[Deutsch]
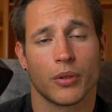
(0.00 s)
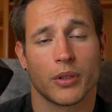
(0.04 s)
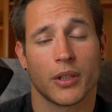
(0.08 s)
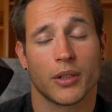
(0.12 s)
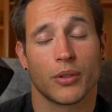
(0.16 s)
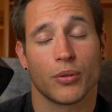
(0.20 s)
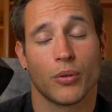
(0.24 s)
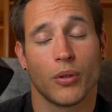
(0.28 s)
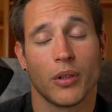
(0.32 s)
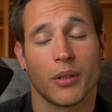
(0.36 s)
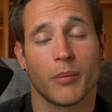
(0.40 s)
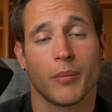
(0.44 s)

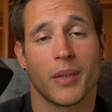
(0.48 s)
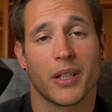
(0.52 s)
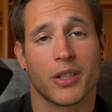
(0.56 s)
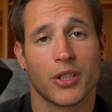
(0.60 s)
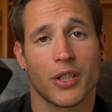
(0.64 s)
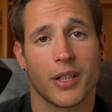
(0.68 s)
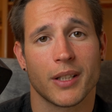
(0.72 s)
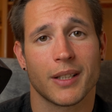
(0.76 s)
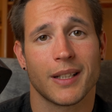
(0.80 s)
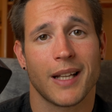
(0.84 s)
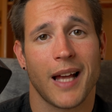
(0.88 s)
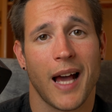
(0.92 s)

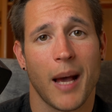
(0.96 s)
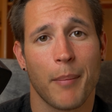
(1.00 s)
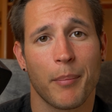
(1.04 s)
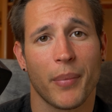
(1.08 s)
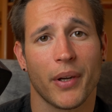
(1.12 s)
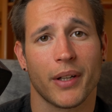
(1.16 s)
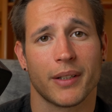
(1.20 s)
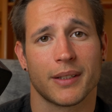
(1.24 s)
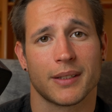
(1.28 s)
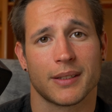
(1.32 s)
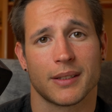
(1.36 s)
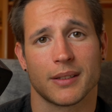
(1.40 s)

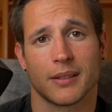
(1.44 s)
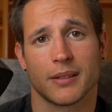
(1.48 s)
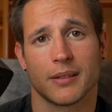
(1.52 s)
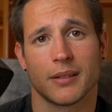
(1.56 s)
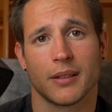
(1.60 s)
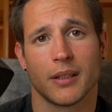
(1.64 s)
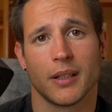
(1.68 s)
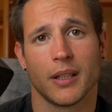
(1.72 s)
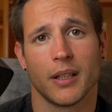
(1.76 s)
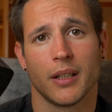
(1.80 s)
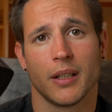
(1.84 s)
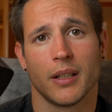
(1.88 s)

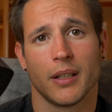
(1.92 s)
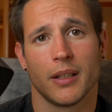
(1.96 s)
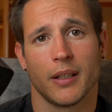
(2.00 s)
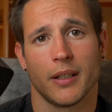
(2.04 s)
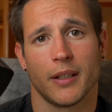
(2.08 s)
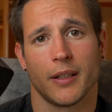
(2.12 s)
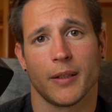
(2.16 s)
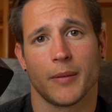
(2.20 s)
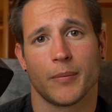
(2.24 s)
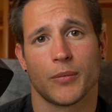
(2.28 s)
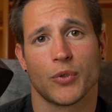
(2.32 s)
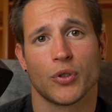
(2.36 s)
Rotatorenmanschettenabrissen
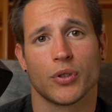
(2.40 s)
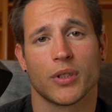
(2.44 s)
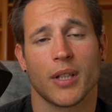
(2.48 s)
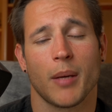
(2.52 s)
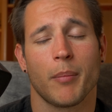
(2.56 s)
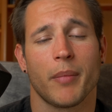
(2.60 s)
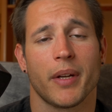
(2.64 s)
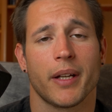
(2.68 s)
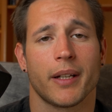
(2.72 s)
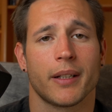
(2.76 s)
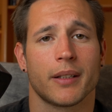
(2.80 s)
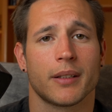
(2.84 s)
ähm,
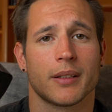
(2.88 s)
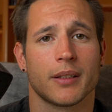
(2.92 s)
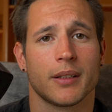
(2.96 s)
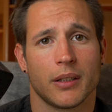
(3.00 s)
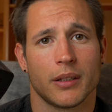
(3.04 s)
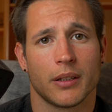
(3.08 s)
zusammenhängt.